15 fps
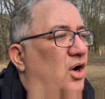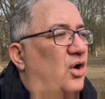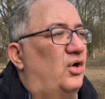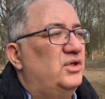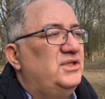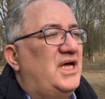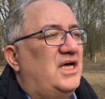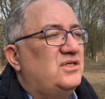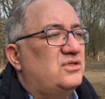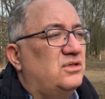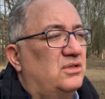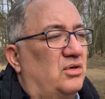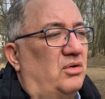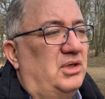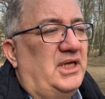Ondan
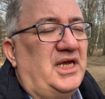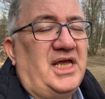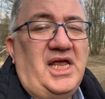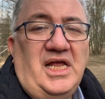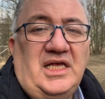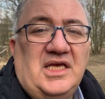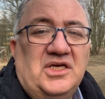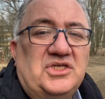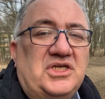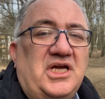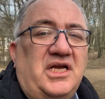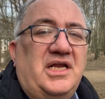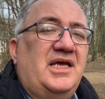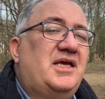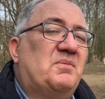sonra olayı ilk
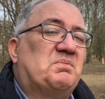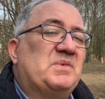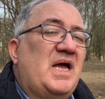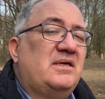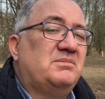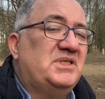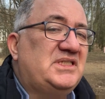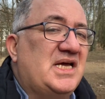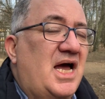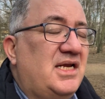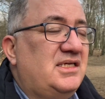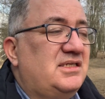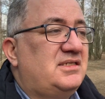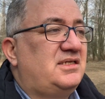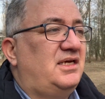yaşayan ekipten bir
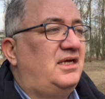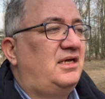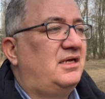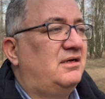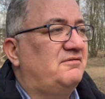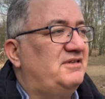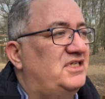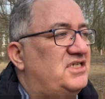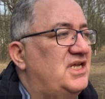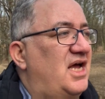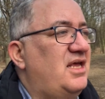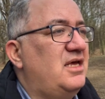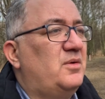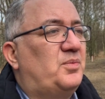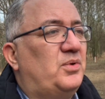tanesi vicdan
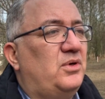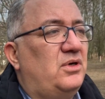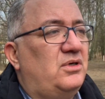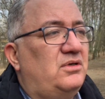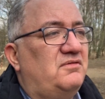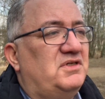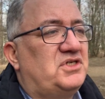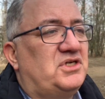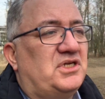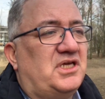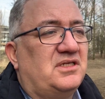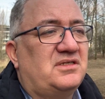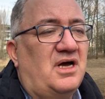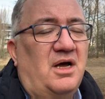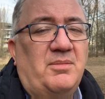yapıyor ve
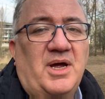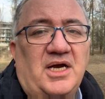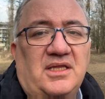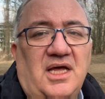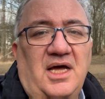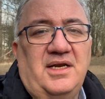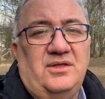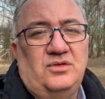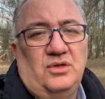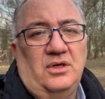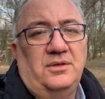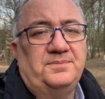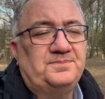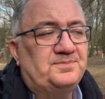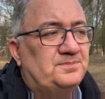şirketi haberdar
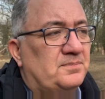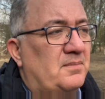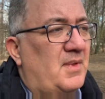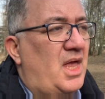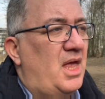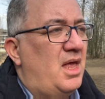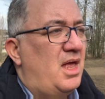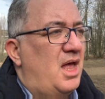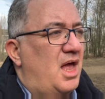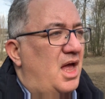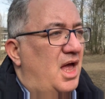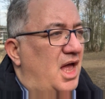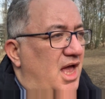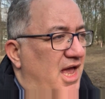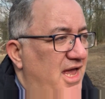ediyor.
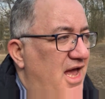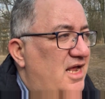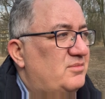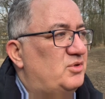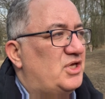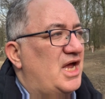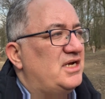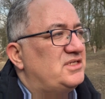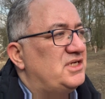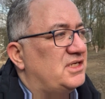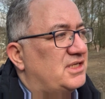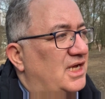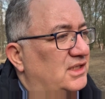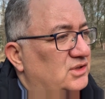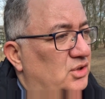Eğer bu
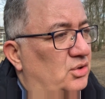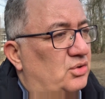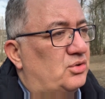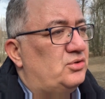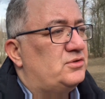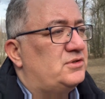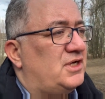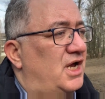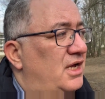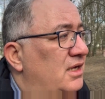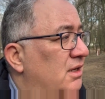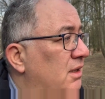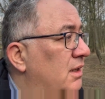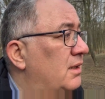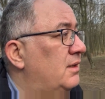gerçekten doğruysa
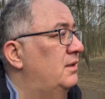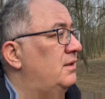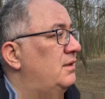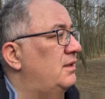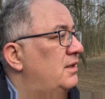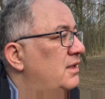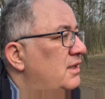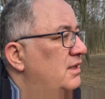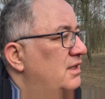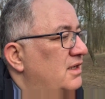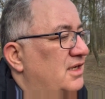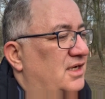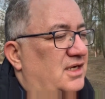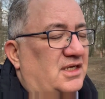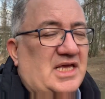
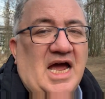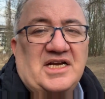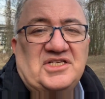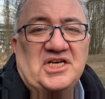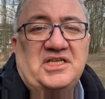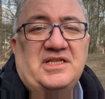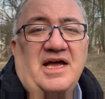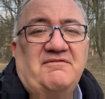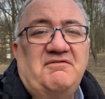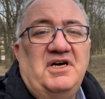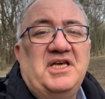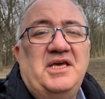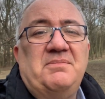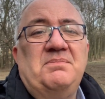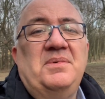gerçekten
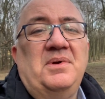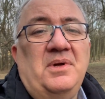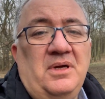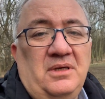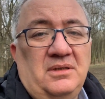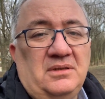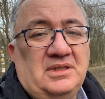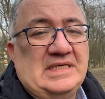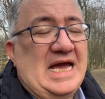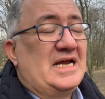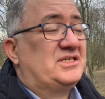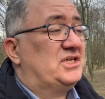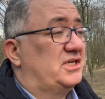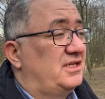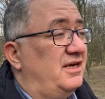vahim
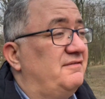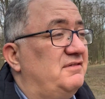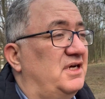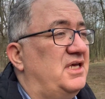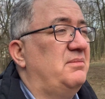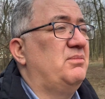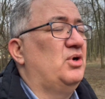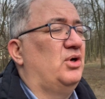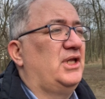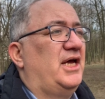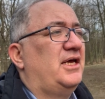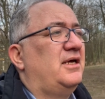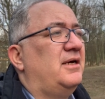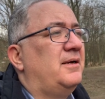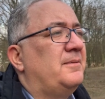Gerçekten vahim bir olay.
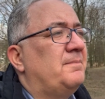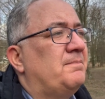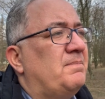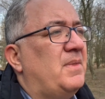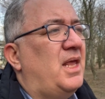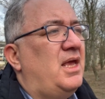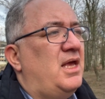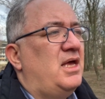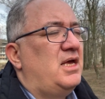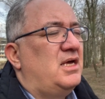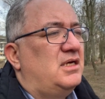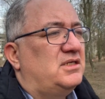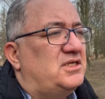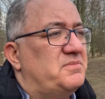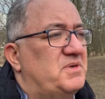
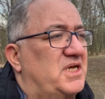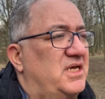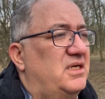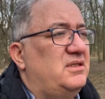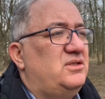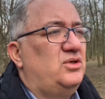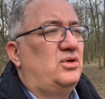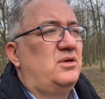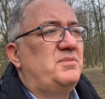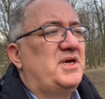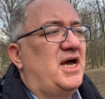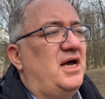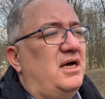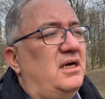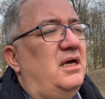Şimdi diyorum
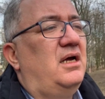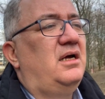ya